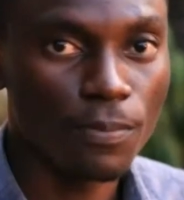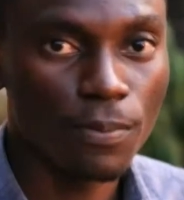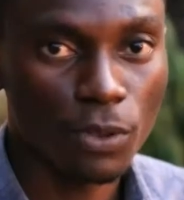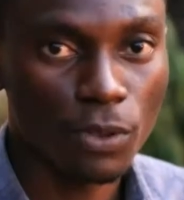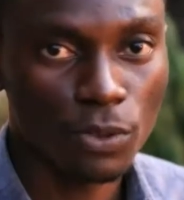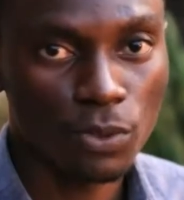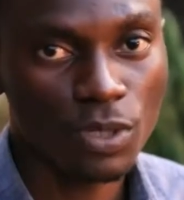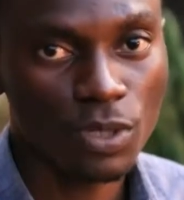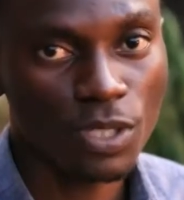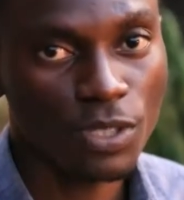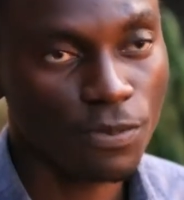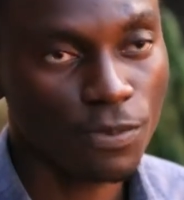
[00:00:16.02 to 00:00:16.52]

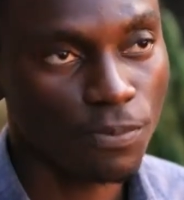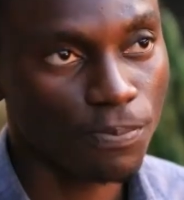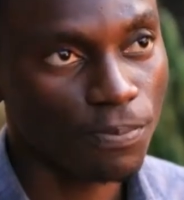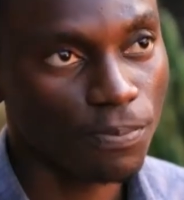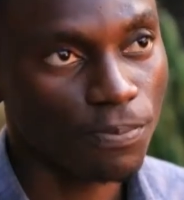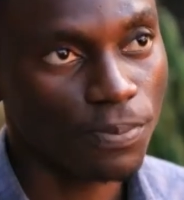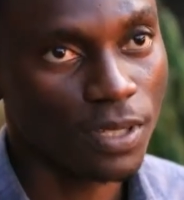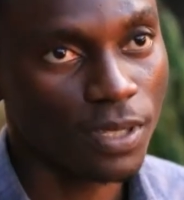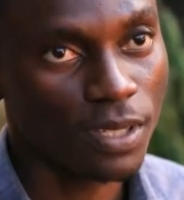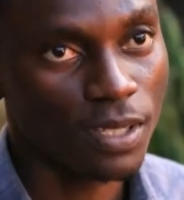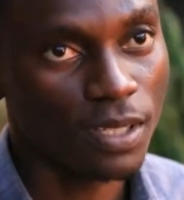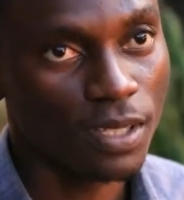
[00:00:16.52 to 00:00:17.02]
português
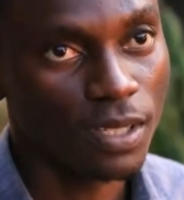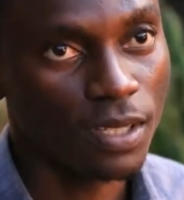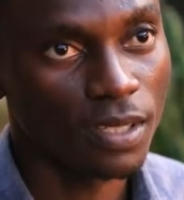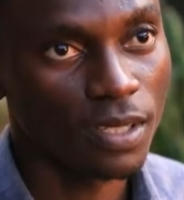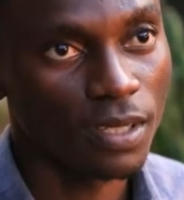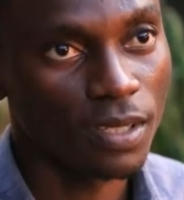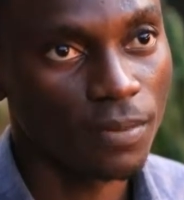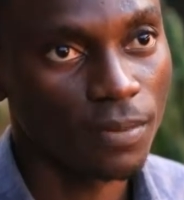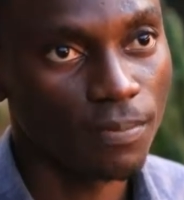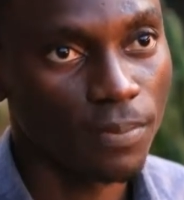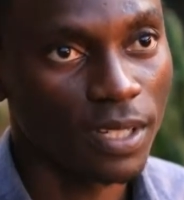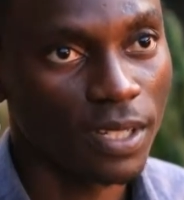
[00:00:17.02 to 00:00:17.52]

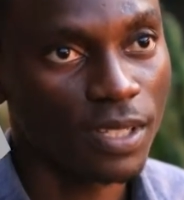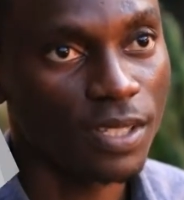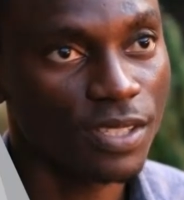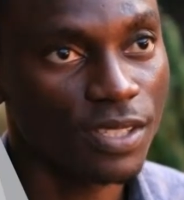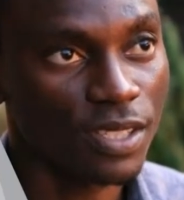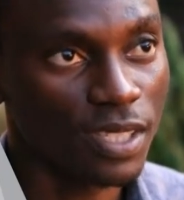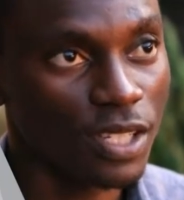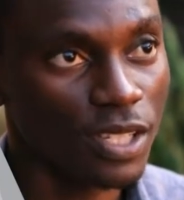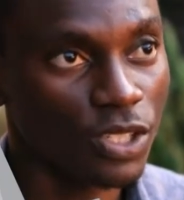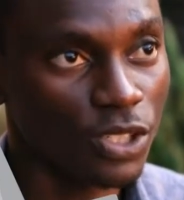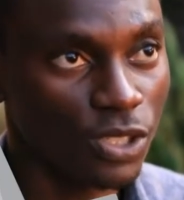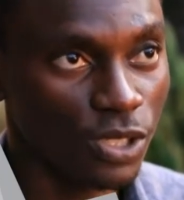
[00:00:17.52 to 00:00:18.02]

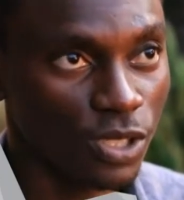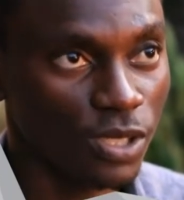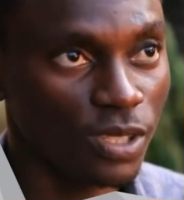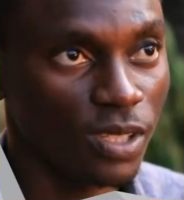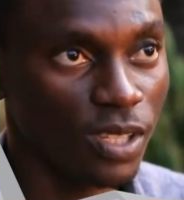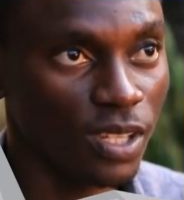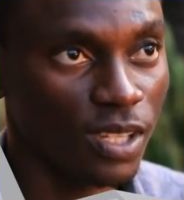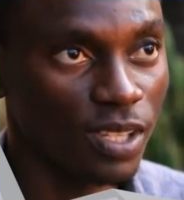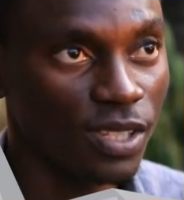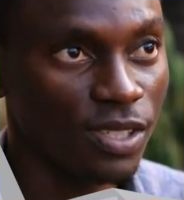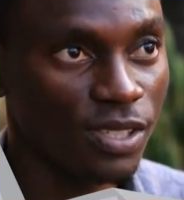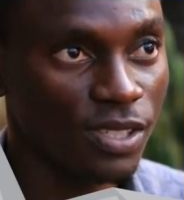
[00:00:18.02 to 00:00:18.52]
parecia
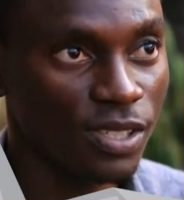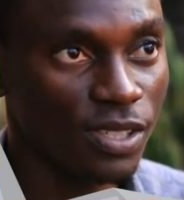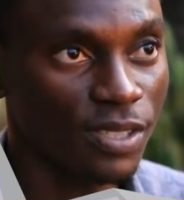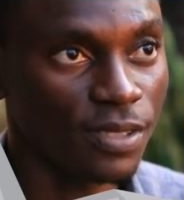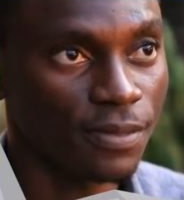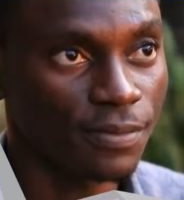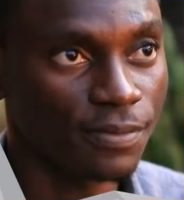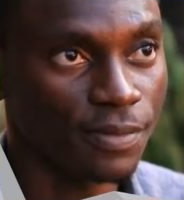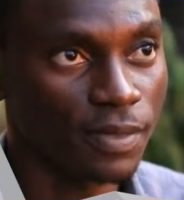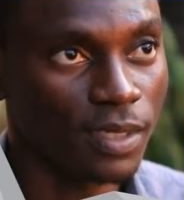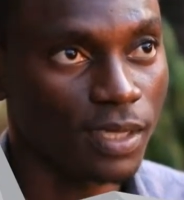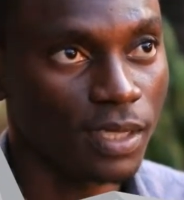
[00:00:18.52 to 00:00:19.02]
chinês
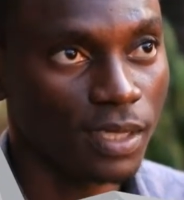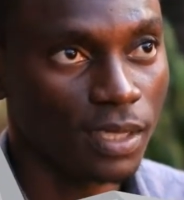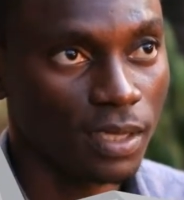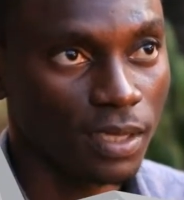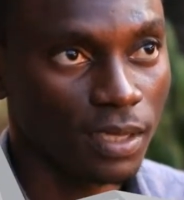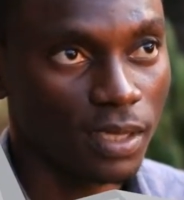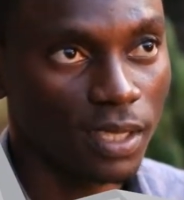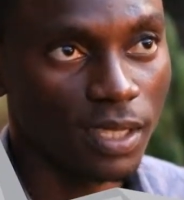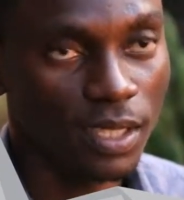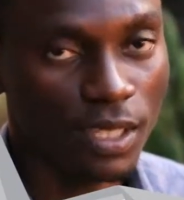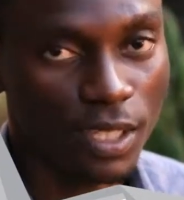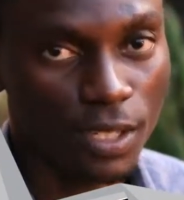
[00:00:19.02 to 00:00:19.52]

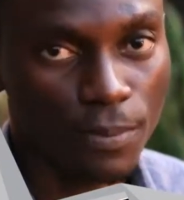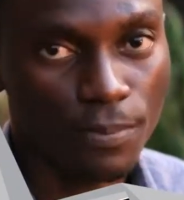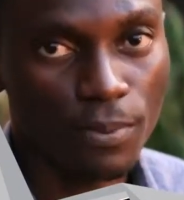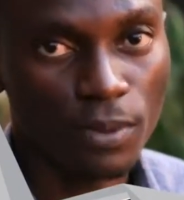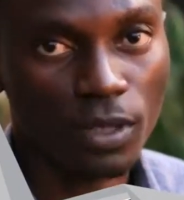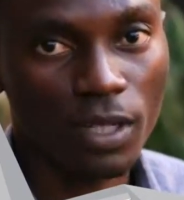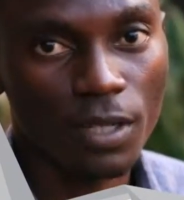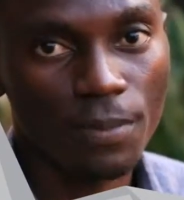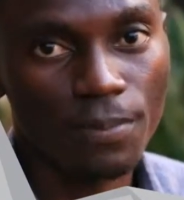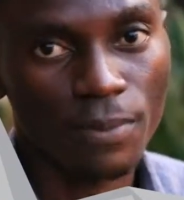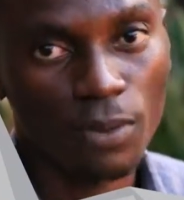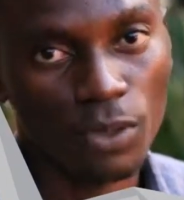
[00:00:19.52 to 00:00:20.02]
na
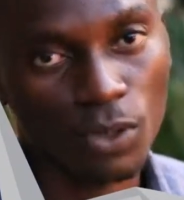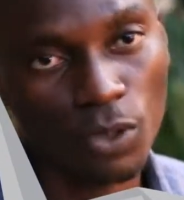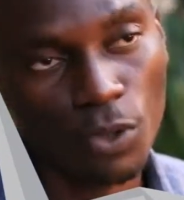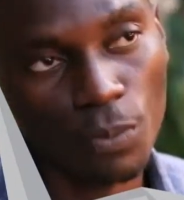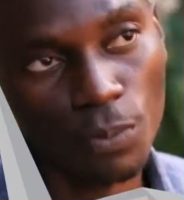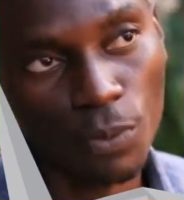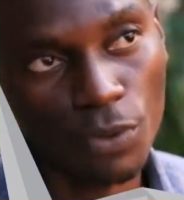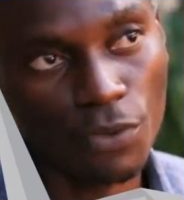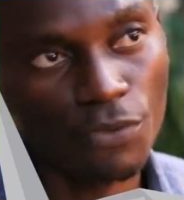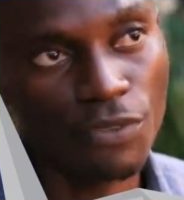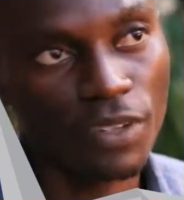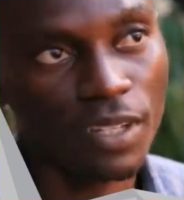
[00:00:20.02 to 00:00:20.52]
época, porque o
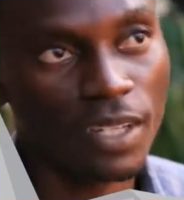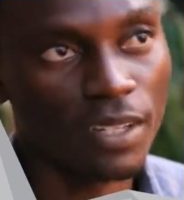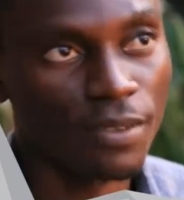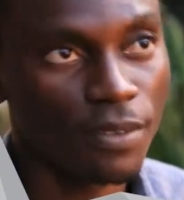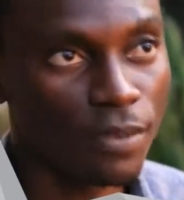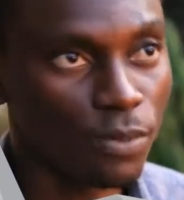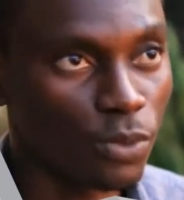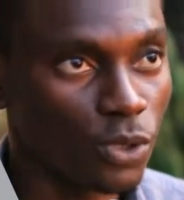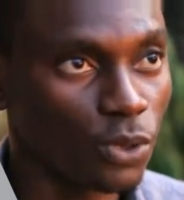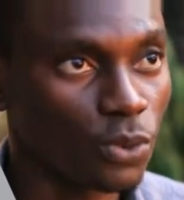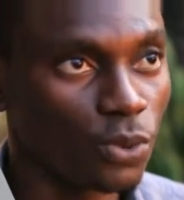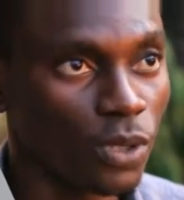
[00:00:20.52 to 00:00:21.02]
povo
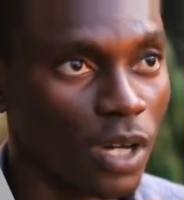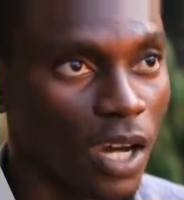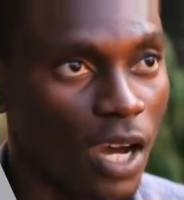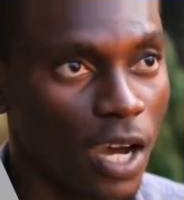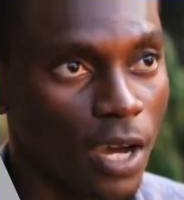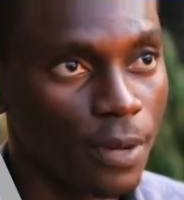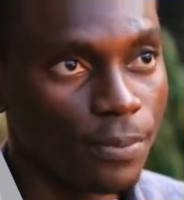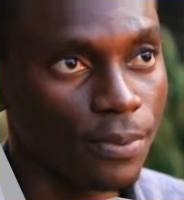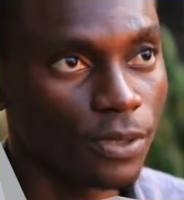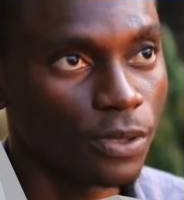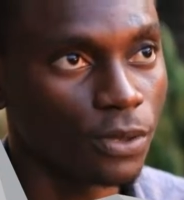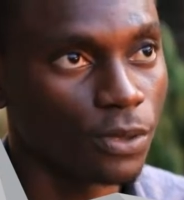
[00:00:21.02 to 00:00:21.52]
falava muito
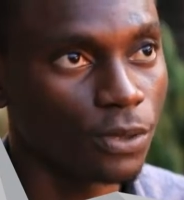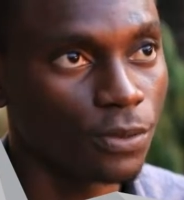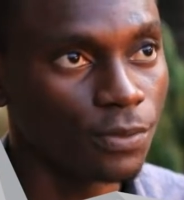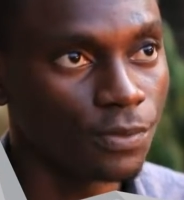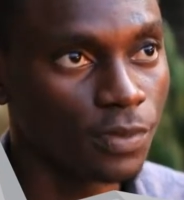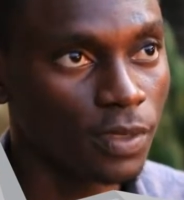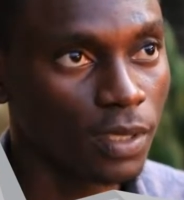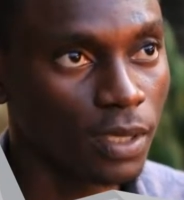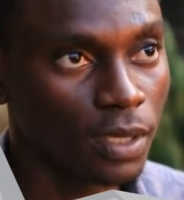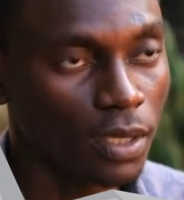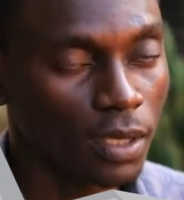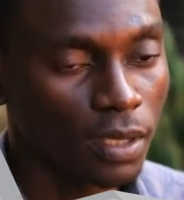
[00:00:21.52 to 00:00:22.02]
rápido.
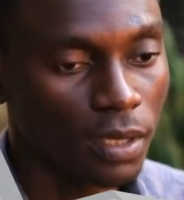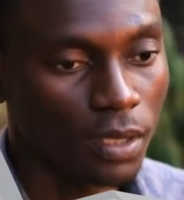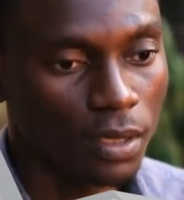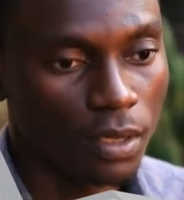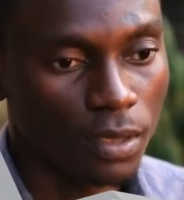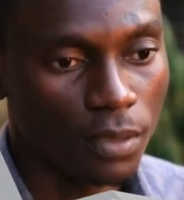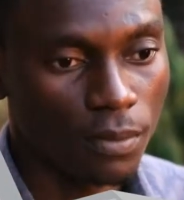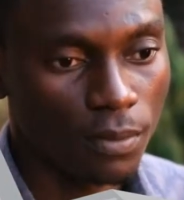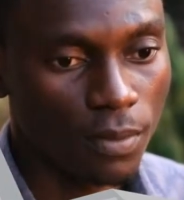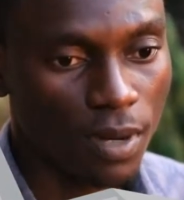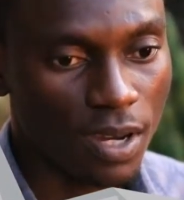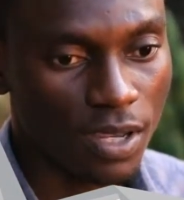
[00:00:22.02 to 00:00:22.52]

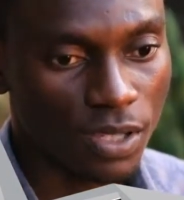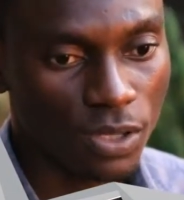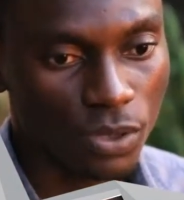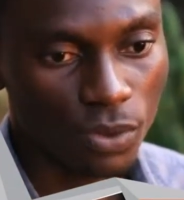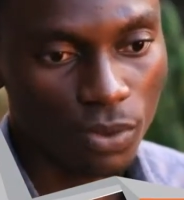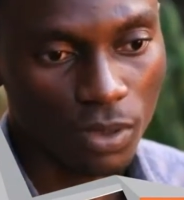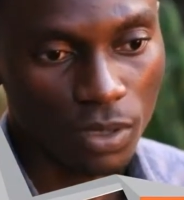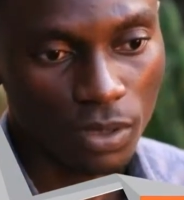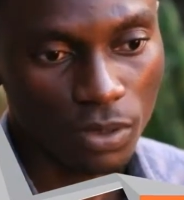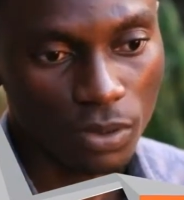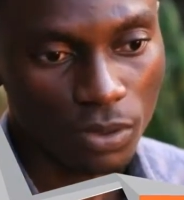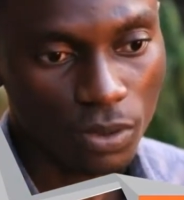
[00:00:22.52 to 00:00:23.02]
Mas
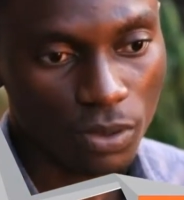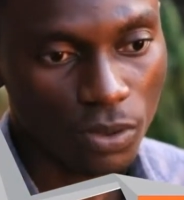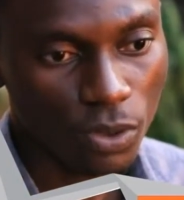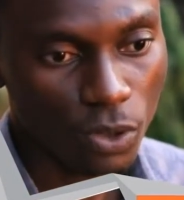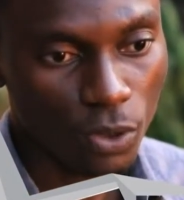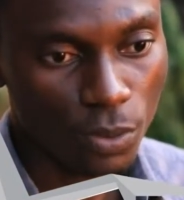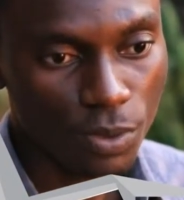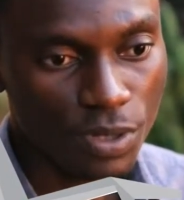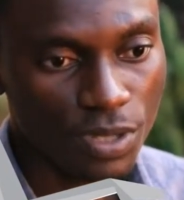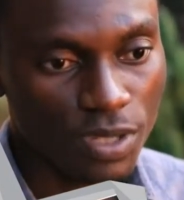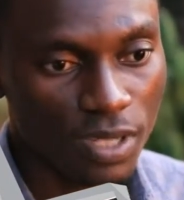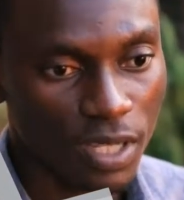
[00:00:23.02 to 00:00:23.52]
quando
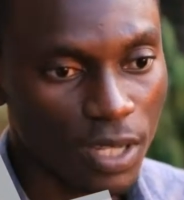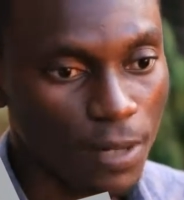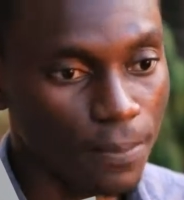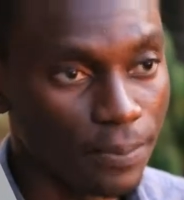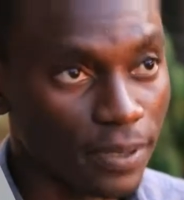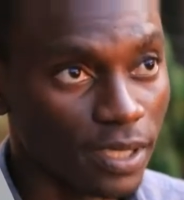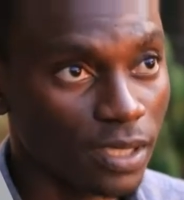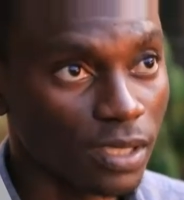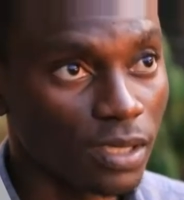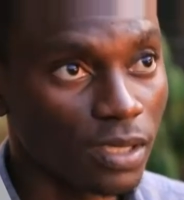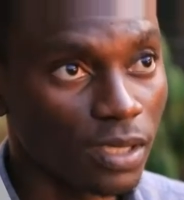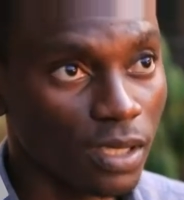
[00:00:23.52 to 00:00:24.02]
comecei a
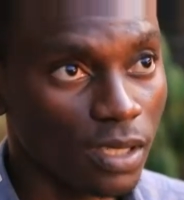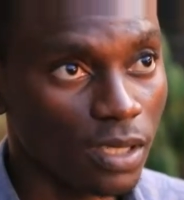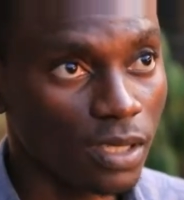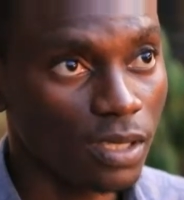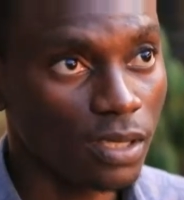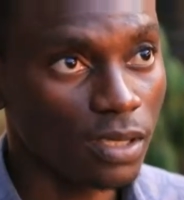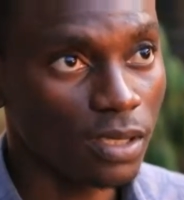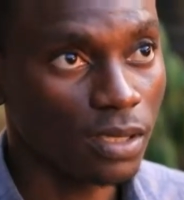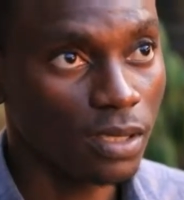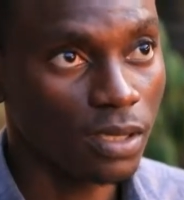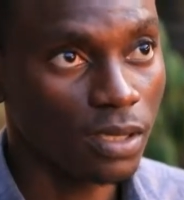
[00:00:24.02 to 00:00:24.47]
aprender,